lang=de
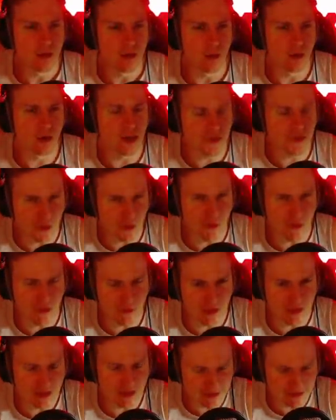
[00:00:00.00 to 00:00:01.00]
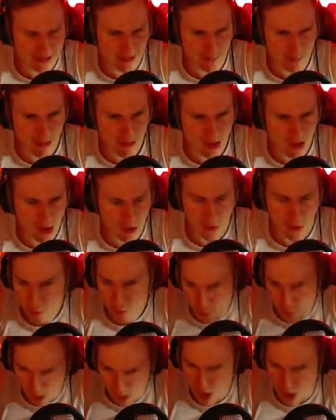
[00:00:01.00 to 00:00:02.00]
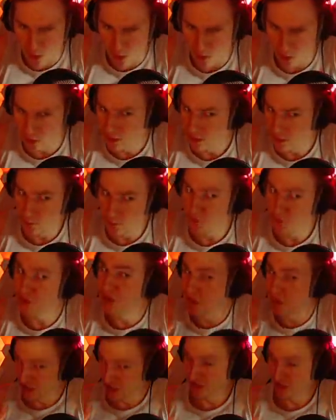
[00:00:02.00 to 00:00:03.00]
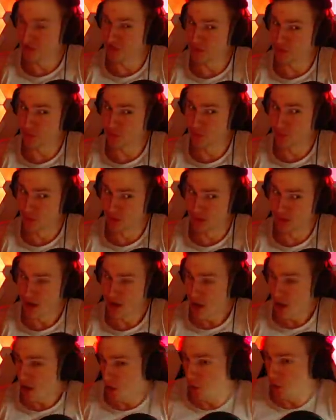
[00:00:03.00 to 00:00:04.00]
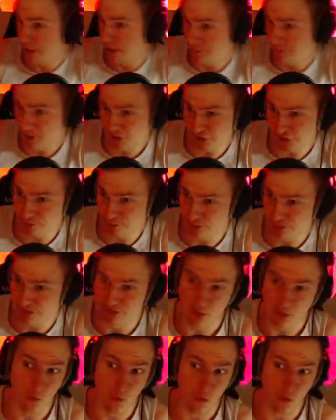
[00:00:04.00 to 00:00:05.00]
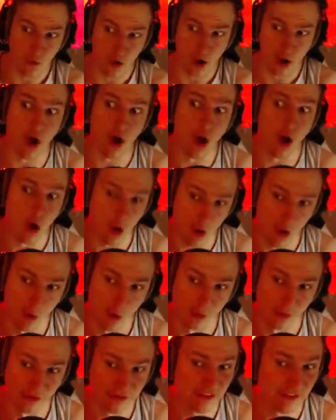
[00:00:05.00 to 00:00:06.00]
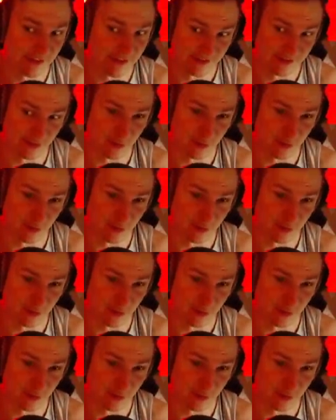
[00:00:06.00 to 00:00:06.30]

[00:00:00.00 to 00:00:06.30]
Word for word: Oder Toffifee, da denke ich mir auch, wow, die sind cool. Oder Boston Pizza, wow, die ist